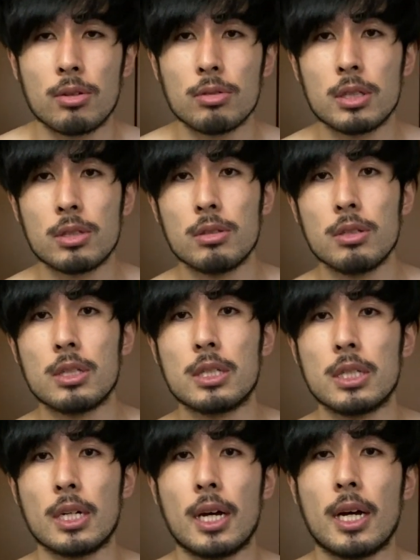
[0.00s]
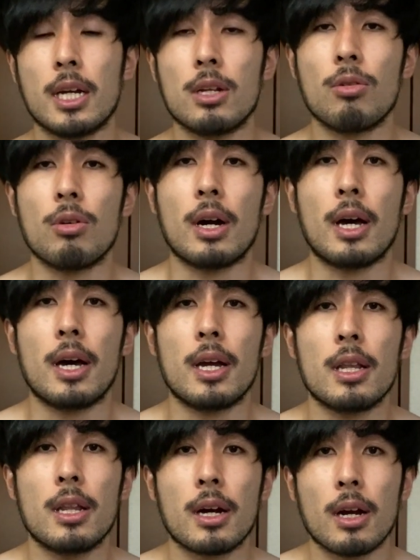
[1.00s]
やる気スイッチが入ろうが
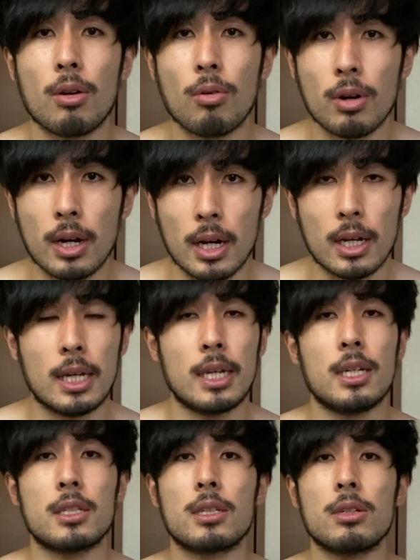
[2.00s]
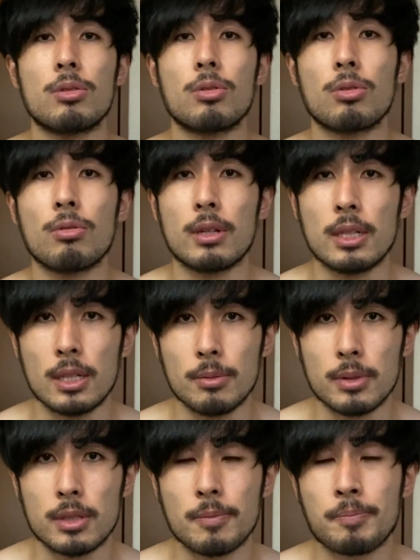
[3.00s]
入らなかろうが、痩せることができ
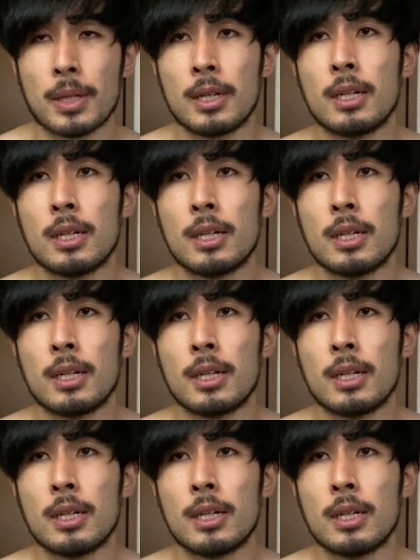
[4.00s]
ます。